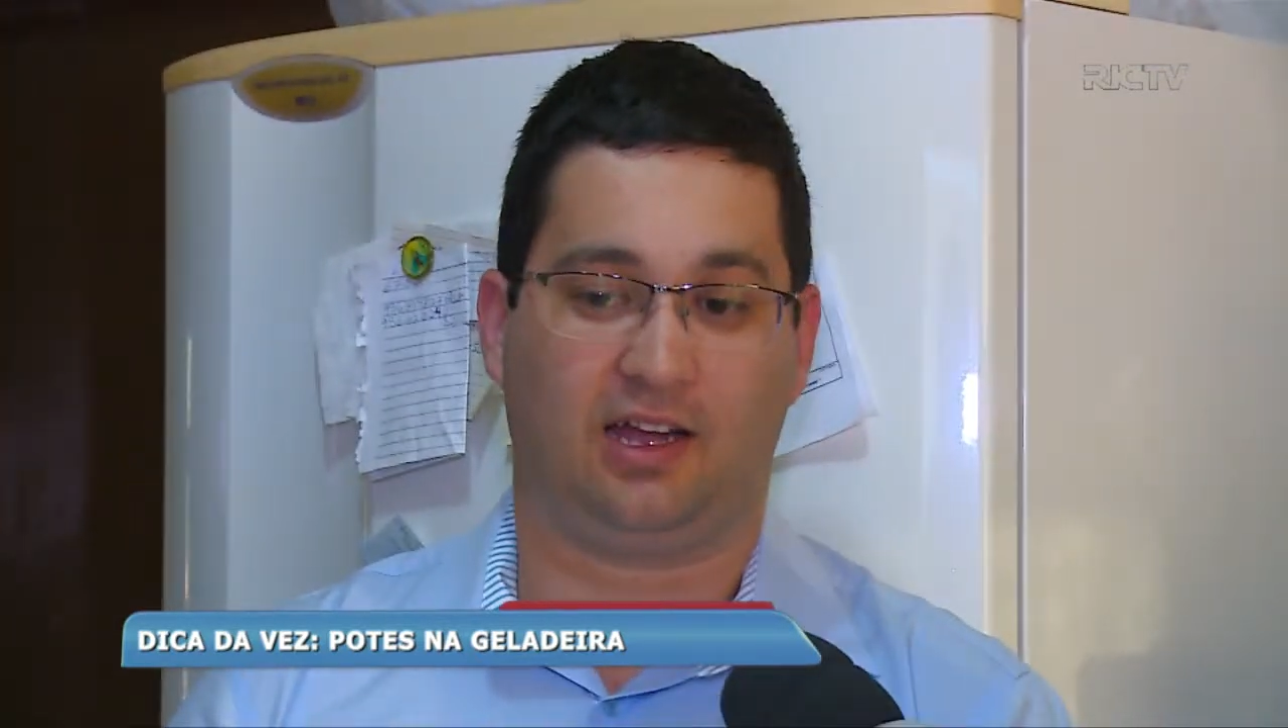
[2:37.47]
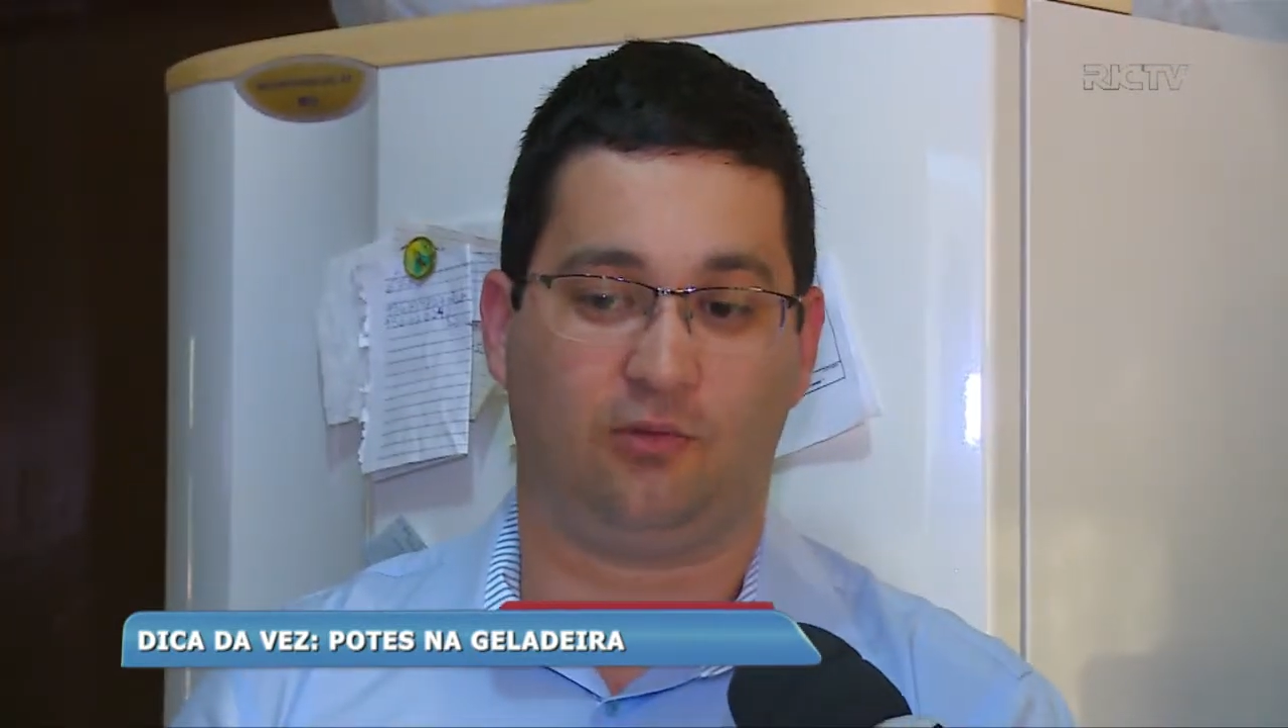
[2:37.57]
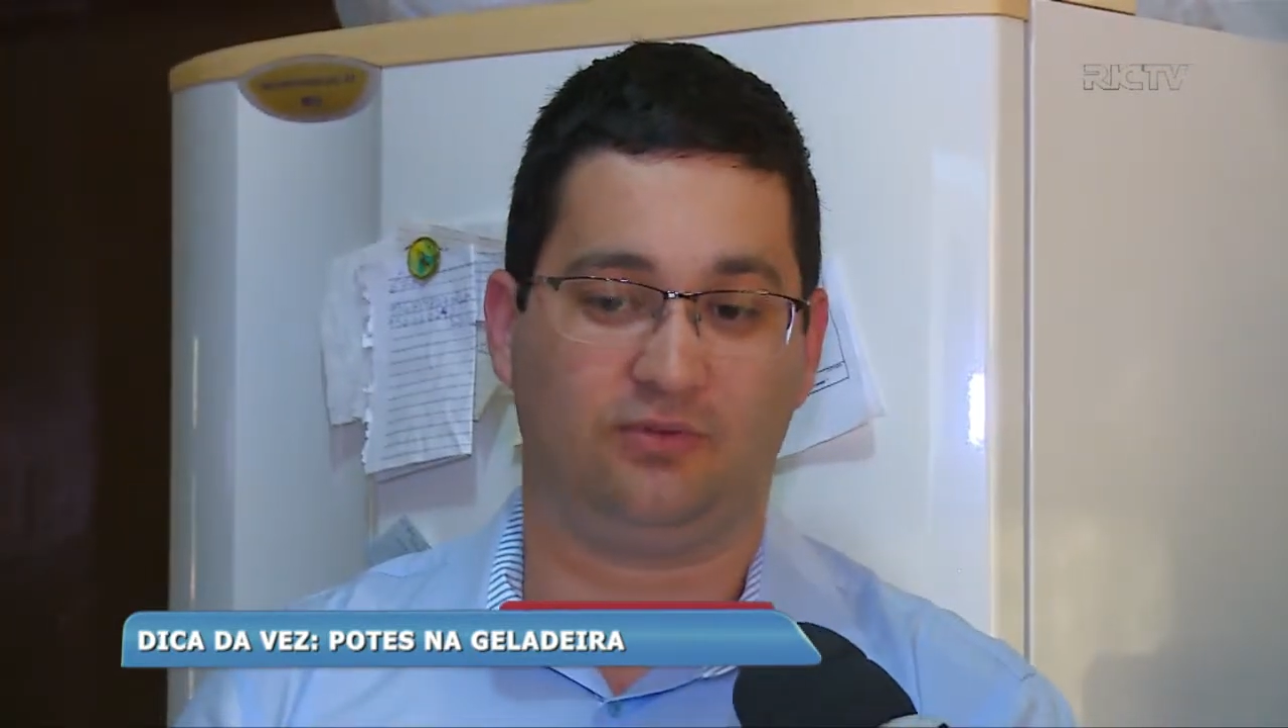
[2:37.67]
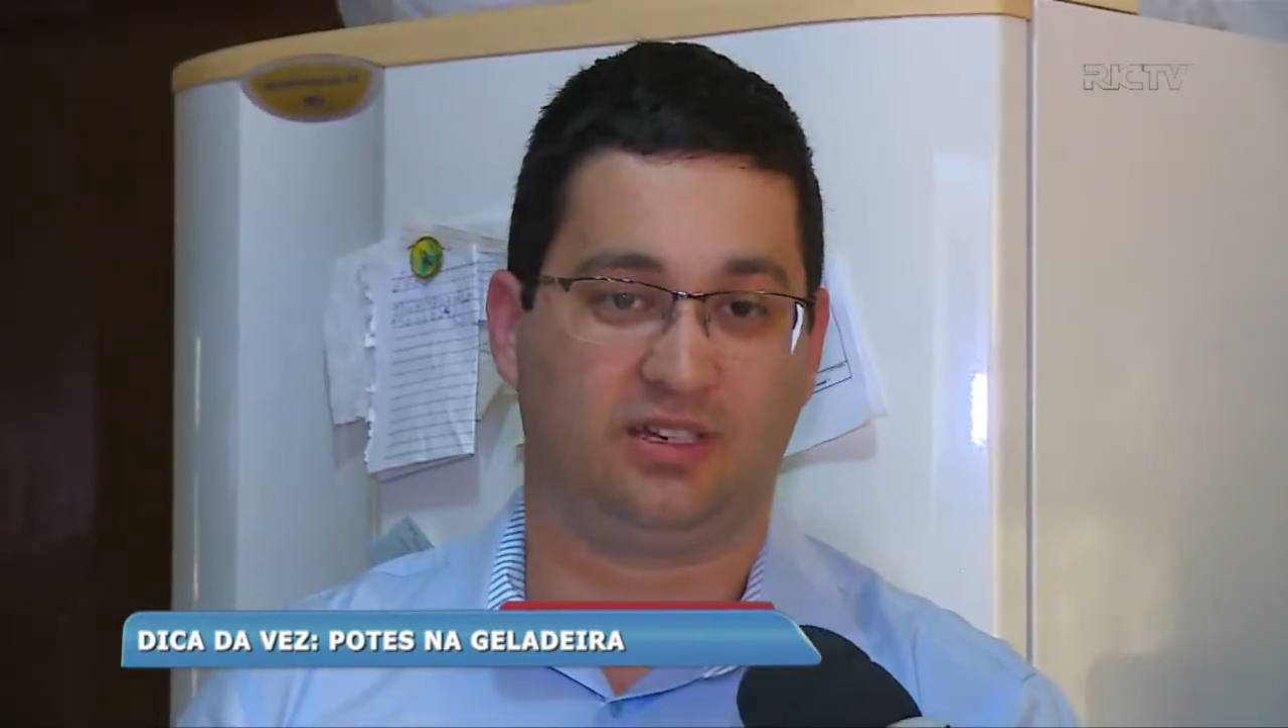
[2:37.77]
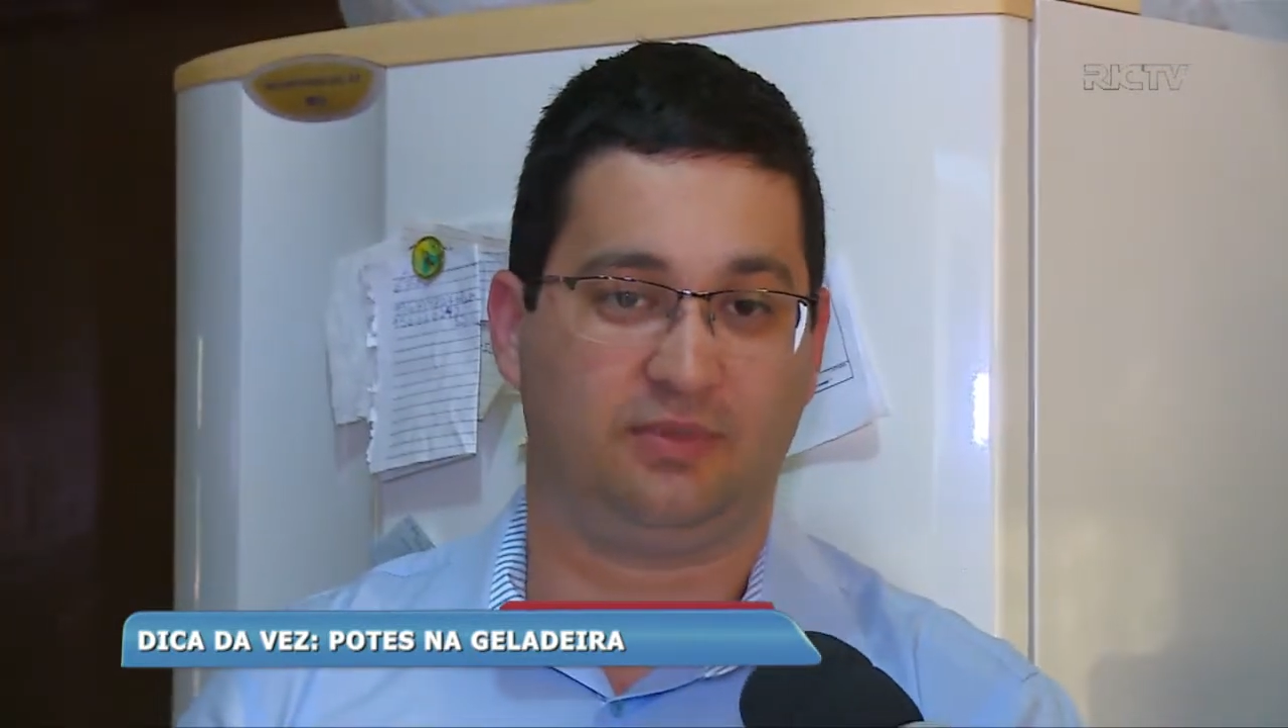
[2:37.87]

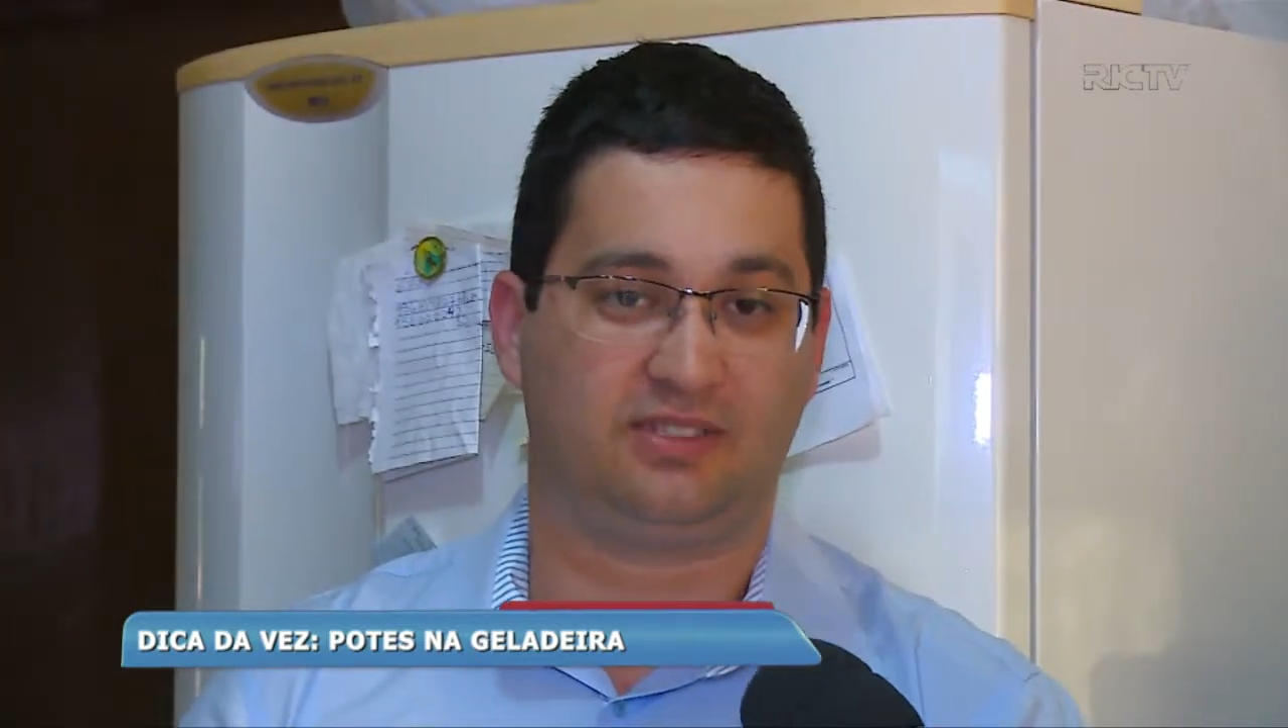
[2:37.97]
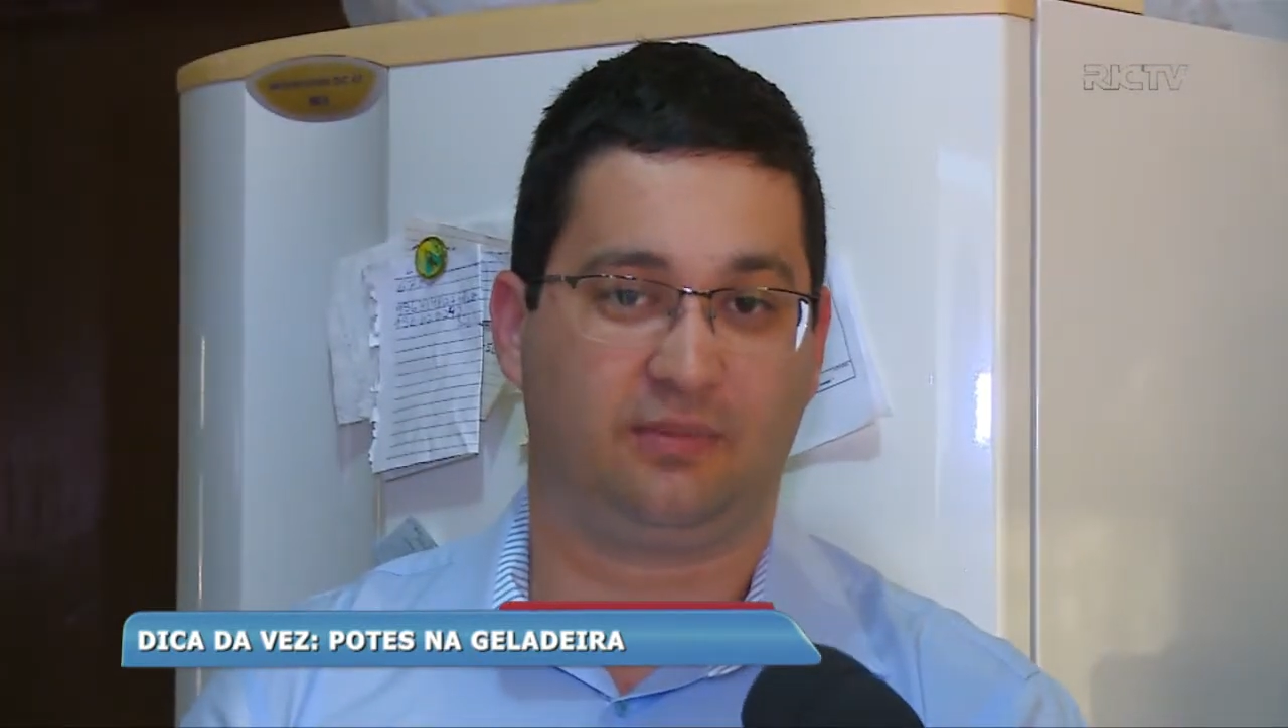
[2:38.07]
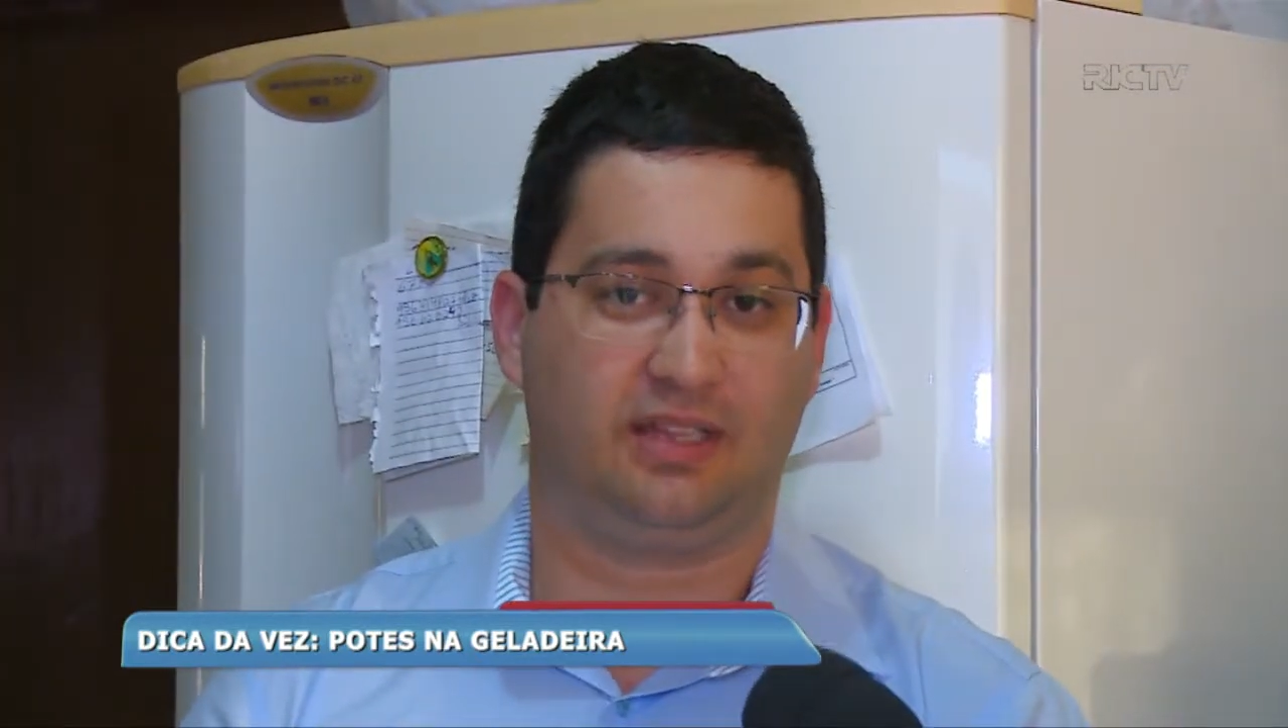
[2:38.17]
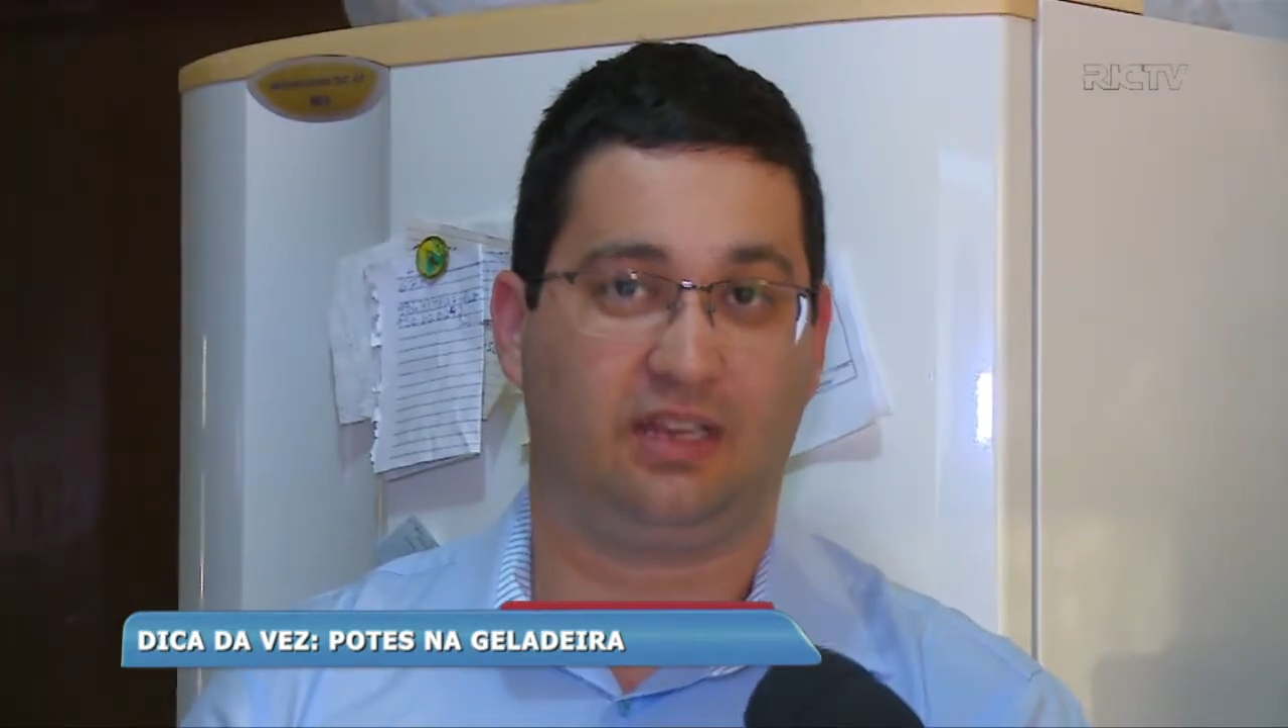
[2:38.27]
alguns elementos também